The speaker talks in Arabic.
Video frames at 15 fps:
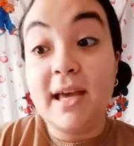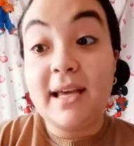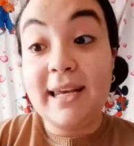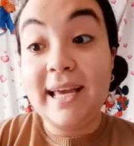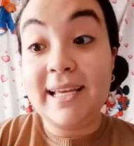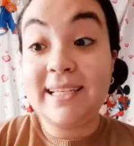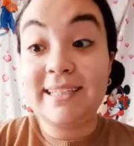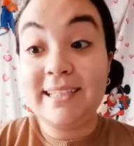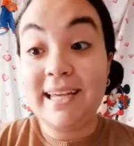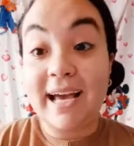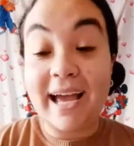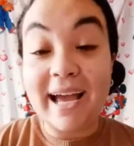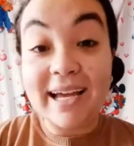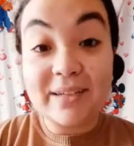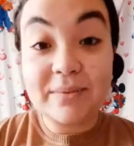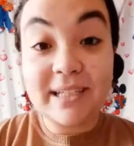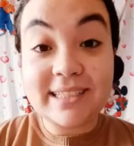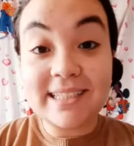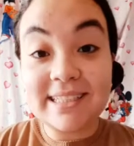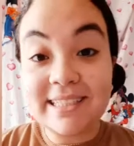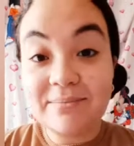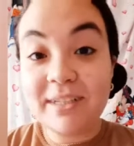لكن العكعكه اللي
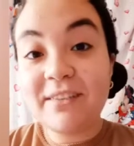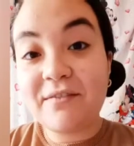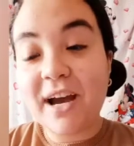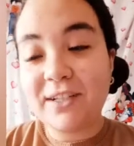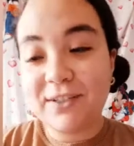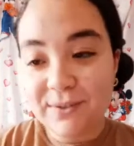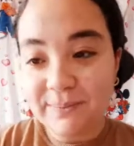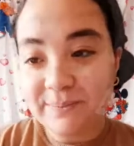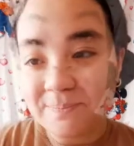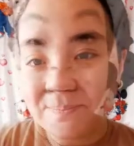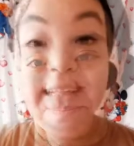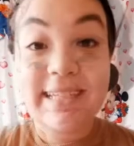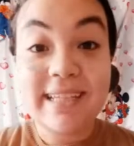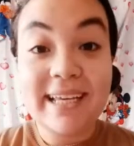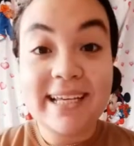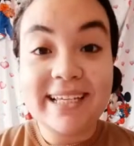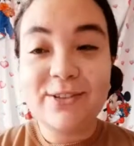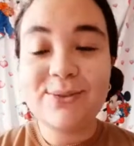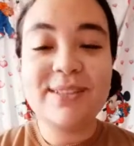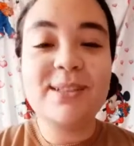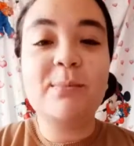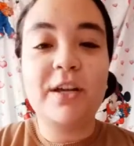بتحصل دي ما تنفعش هنيجي يعني بقى بعد كده ايه
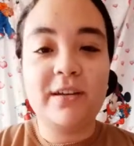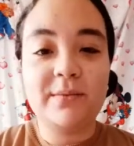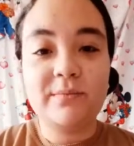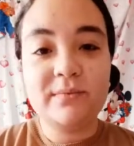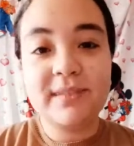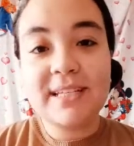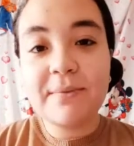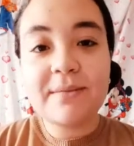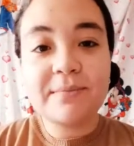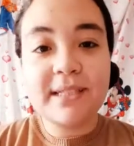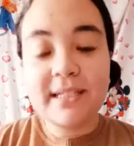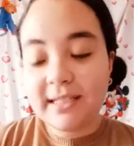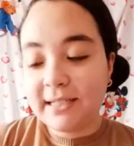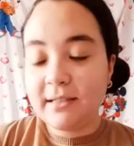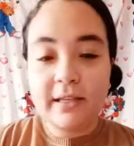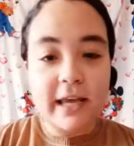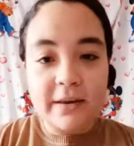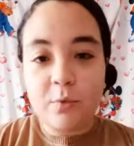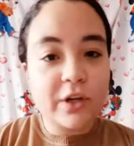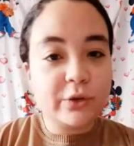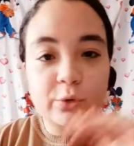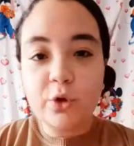لنقطه الميه الناس بقى بتيجي يعني
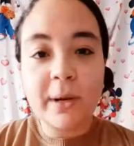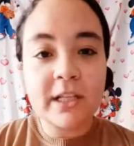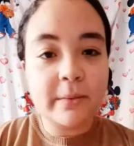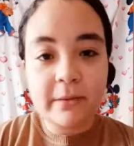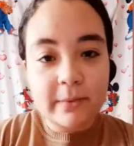ممكن طول اليوم عادي